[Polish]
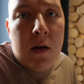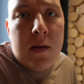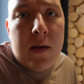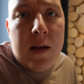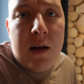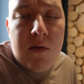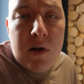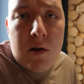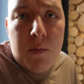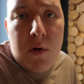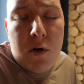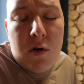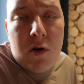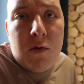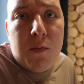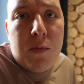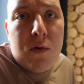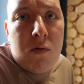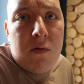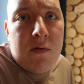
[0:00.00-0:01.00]
Nawet
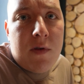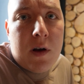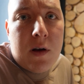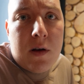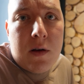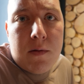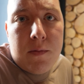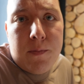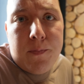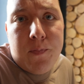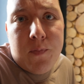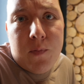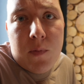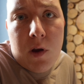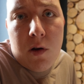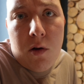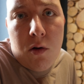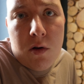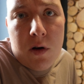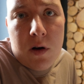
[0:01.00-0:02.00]
biorąc pod uwagę
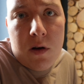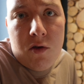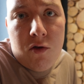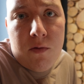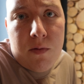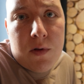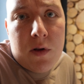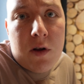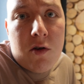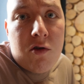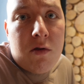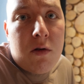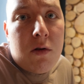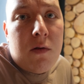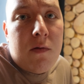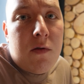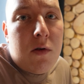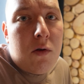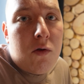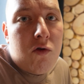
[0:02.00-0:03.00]
okres
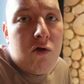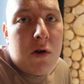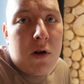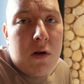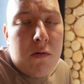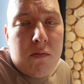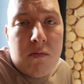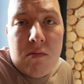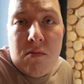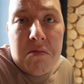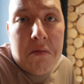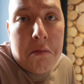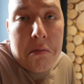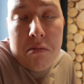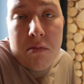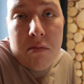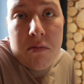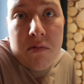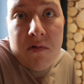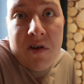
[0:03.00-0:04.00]
świąteczno-noworoczny,
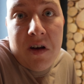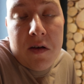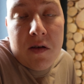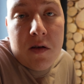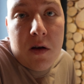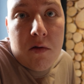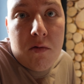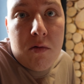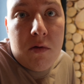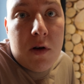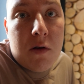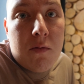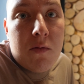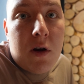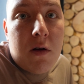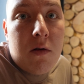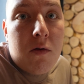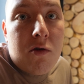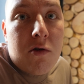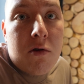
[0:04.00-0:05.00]
zaskakuje
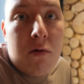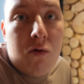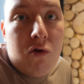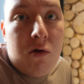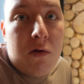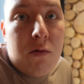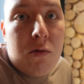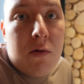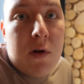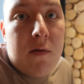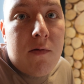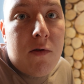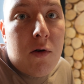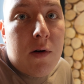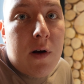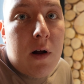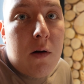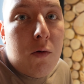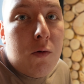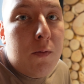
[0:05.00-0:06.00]
mnie ilość ludzi tutaj w
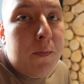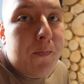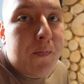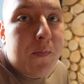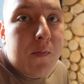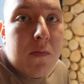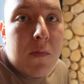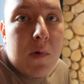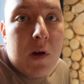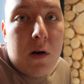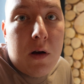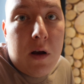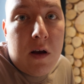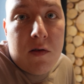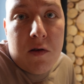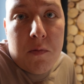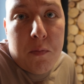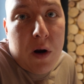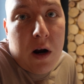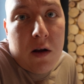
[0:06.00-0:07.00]
lokalu.
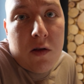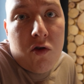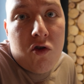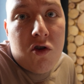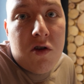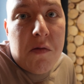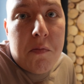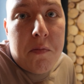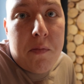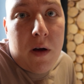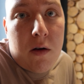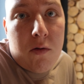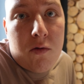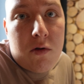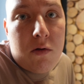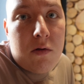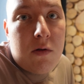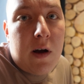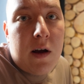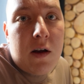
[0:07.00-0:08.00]
Jest praktycznie
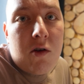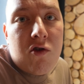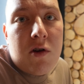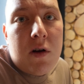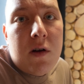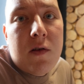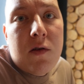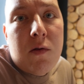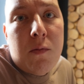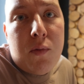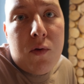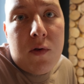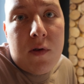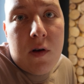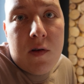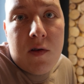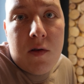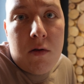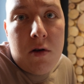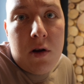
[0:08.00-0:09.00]
pełno, a jeżeli są
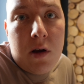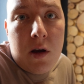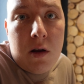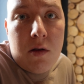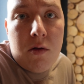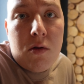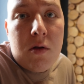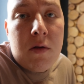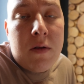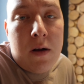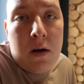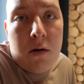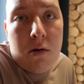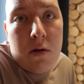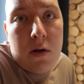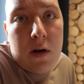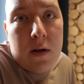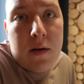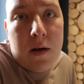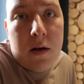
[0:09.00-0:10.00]
puste stoliki, to tylko
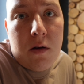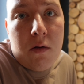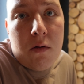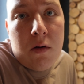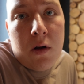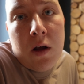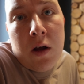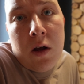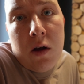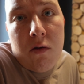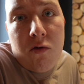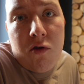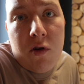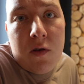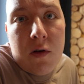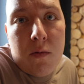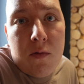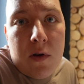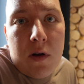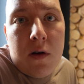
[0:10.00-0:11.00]
dlatego, że
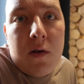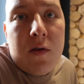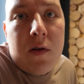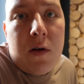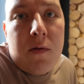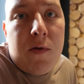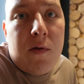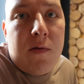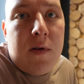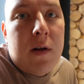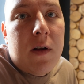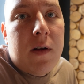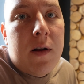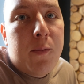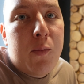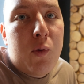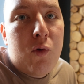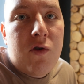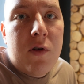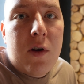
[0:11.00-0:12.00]
są zarezerwowane na
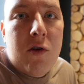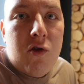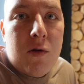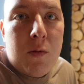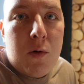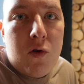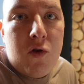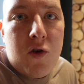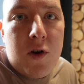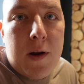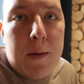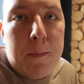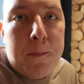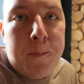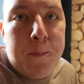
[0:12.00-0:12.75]
późniejszą godzinę.